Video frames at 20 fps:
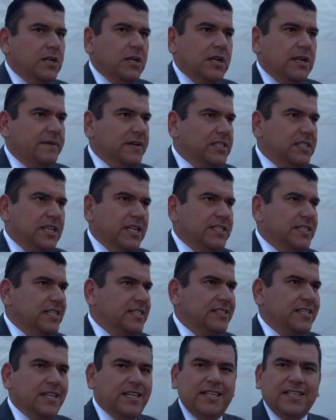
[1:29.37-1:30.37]
La verdad es que las
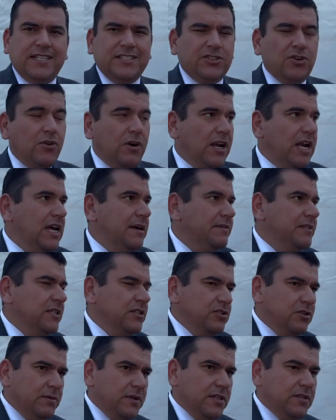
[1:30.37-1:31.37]
áreas técnicas son claves y
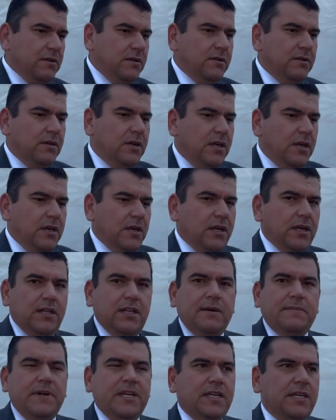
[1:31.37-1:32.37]
sobre todo que el
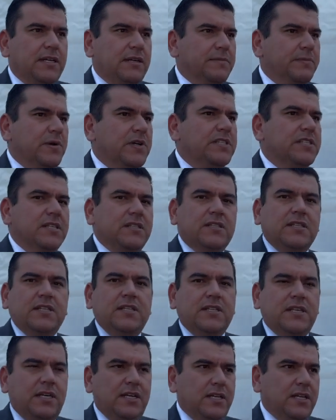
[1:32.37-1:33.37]
día de mañana puedes
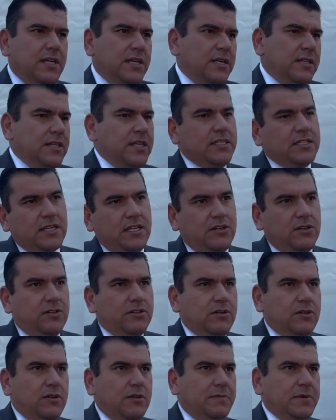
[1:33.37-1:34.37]
entender desde el
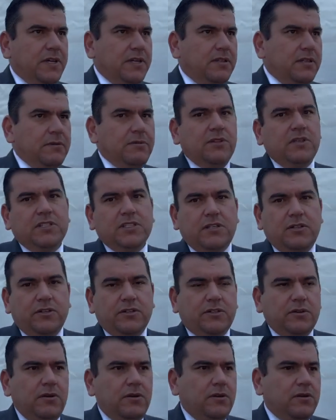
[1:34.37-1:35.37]
otro objetivo, desde el
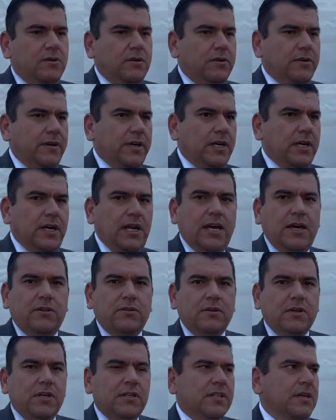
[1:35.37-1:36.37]
otro eh, lado,